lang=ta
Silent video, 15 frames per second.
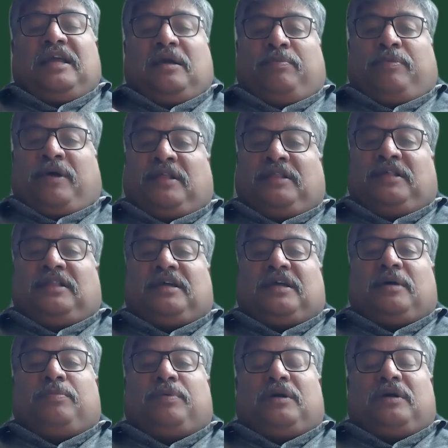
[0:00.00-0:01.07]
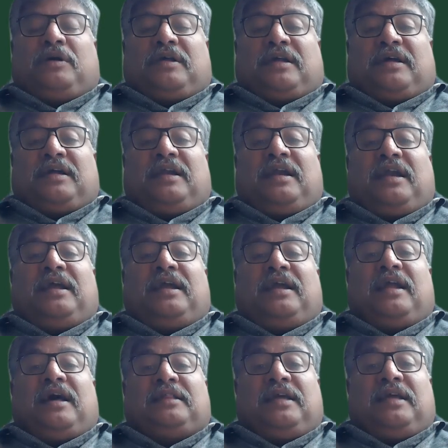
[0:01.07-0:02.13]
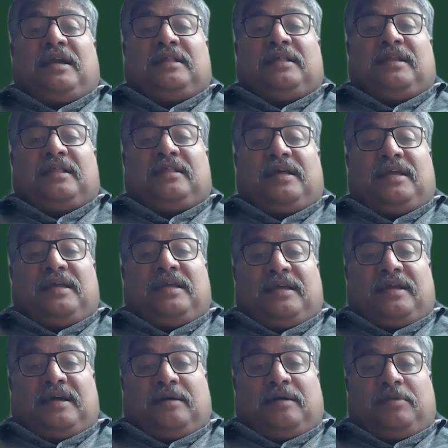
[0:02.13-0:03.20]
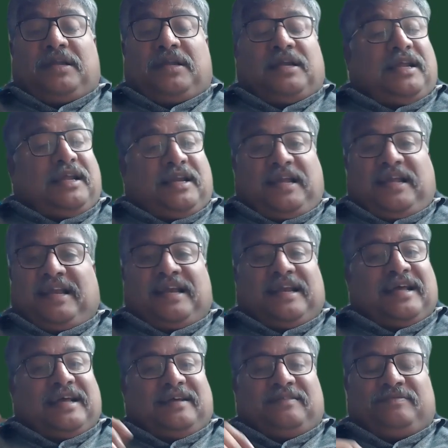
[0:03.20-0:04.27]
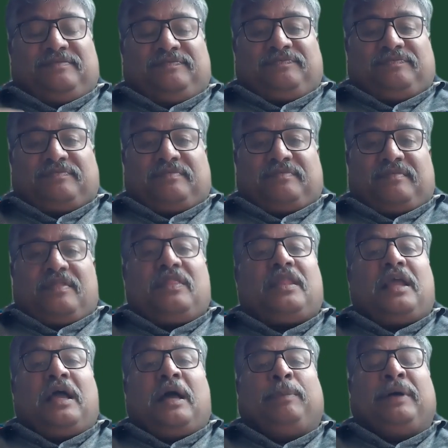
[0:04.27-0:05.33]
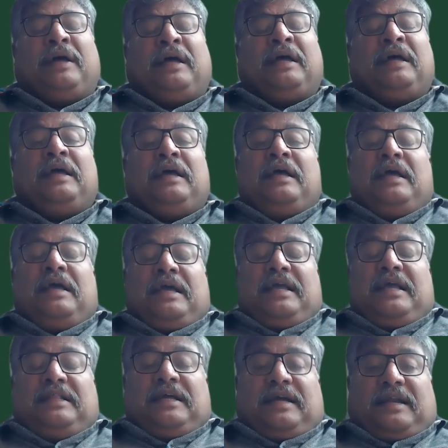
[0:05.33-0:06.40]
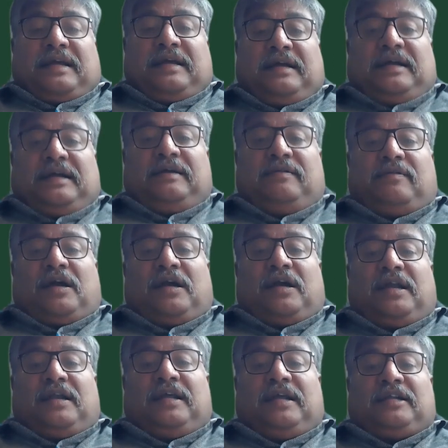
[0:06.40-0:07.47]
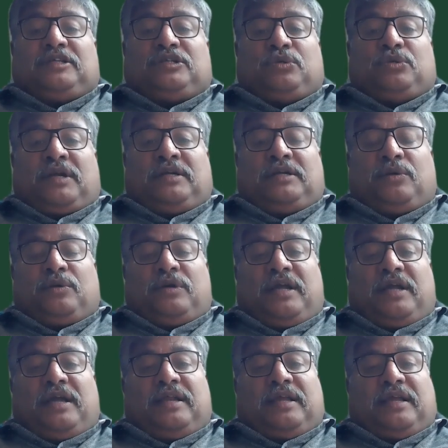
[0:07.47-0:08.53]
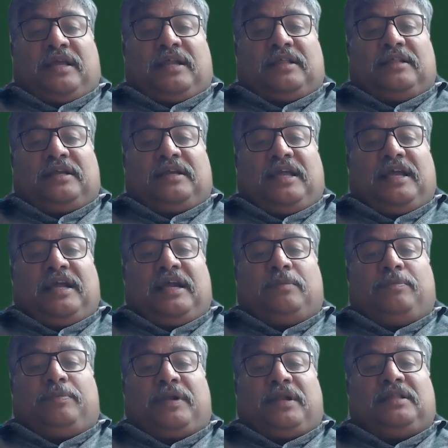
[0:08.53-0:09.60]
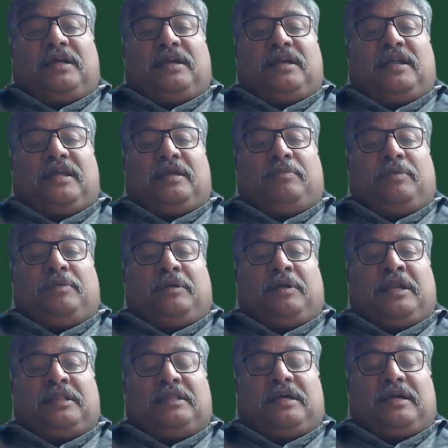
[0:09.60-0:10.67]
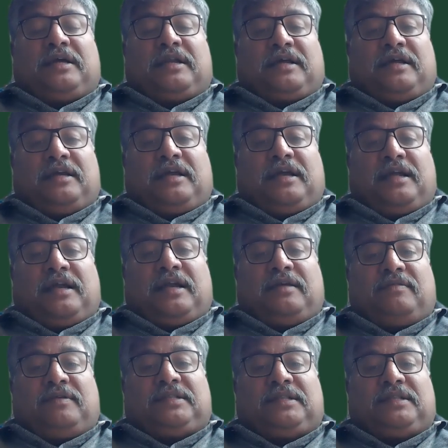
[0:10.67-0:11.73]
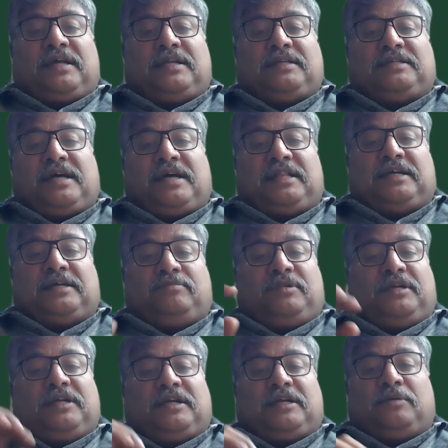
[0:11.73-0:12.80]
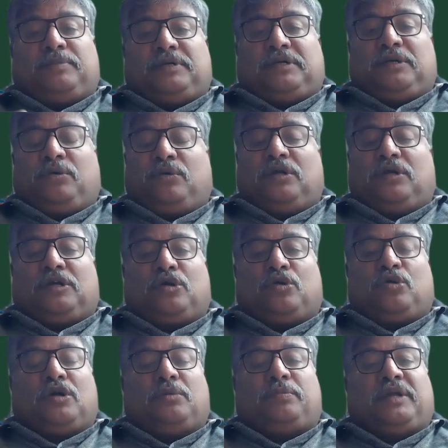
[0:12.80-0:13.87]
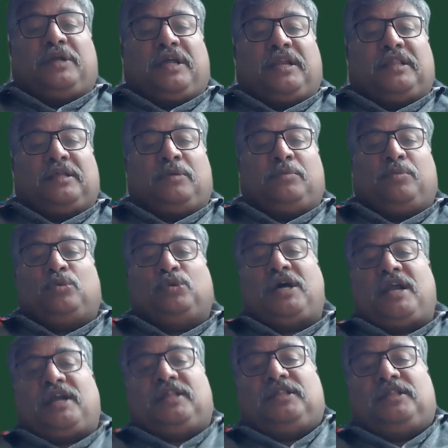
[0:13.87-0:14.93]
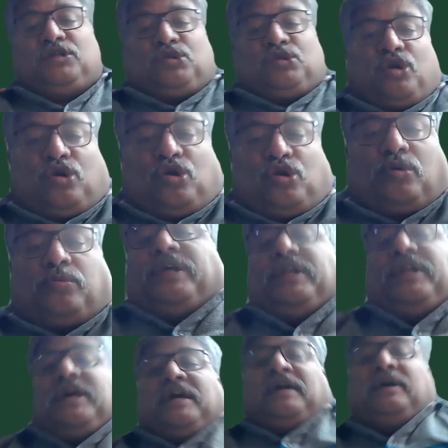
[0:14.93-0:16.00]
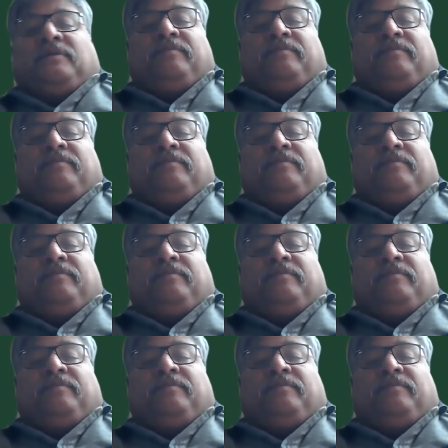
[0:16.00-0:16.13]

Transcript: நீங்க பிறந்ததுக்கு அப்புறம் கிரக நிலைகள் அதே இடத்துல தான் இருக்கா அப்படின்னு கேட்டீங்கன்னா இல்ல அப்ப இந்த கிரகங்கள் வானிலையில் சுழன்று கொண்டே இருக்கிறது நீங்கள் பிறந்த அன்னைக்கு இருந்த கிரக நிலைகளை வைத்துதான் ஜாதகம் எடுக்கப்பட்டு உங்களுக்கு கொடுக்கப்படுகிறது உதாரணத்துக்கு சொல்லணும் அப்படின்னா